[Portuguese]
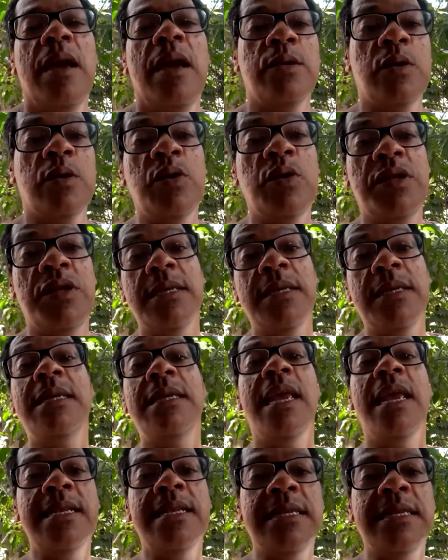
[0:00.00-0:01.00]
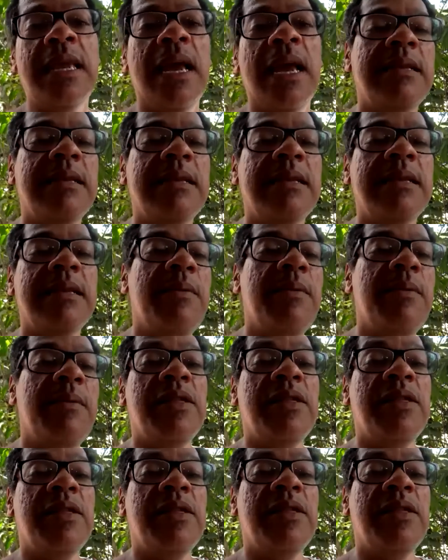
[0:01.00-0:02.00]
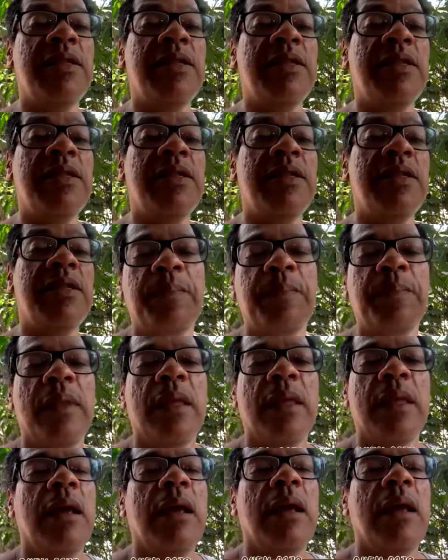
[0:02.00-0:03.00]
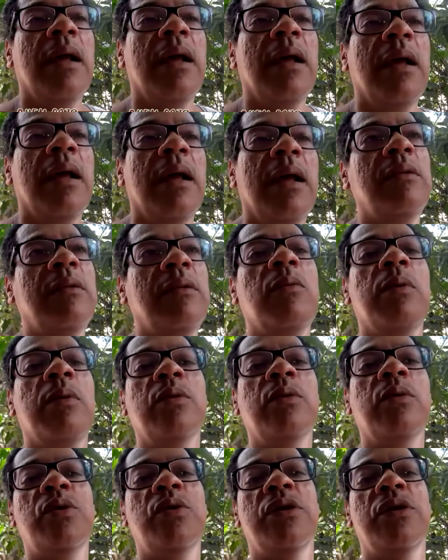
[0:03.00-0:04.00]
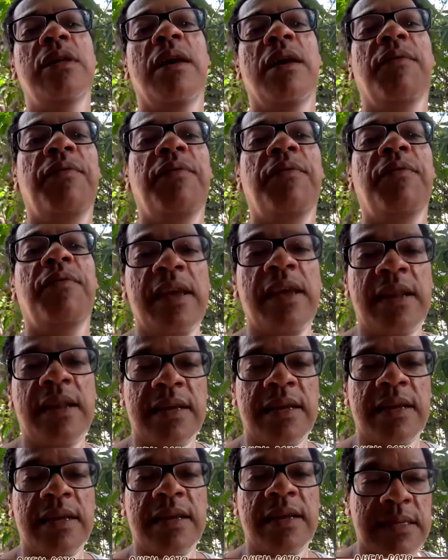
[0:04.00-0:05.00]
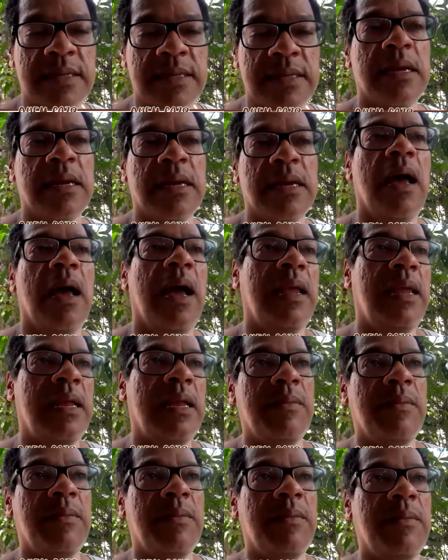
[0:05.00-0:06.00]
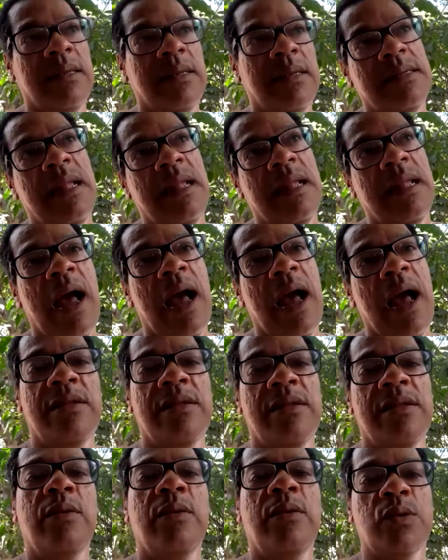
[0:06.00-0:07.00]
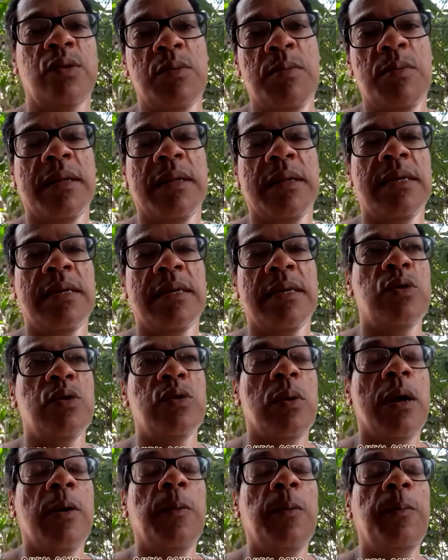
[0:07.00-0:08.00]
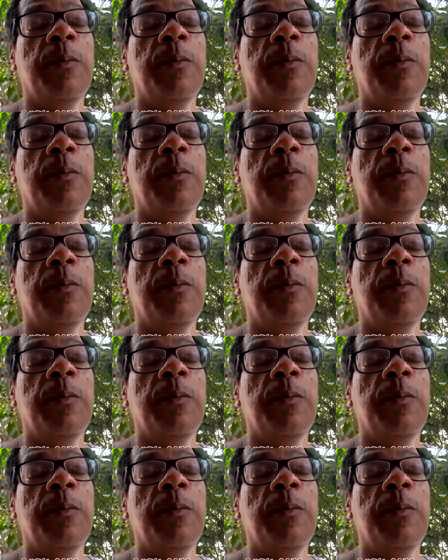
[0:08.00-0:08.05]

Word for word: tinha ciência que a cerâmica tinha que queimar. Tanto que quando tinha feiras aqui na, cidade, né, que eu sou de Mata de São João,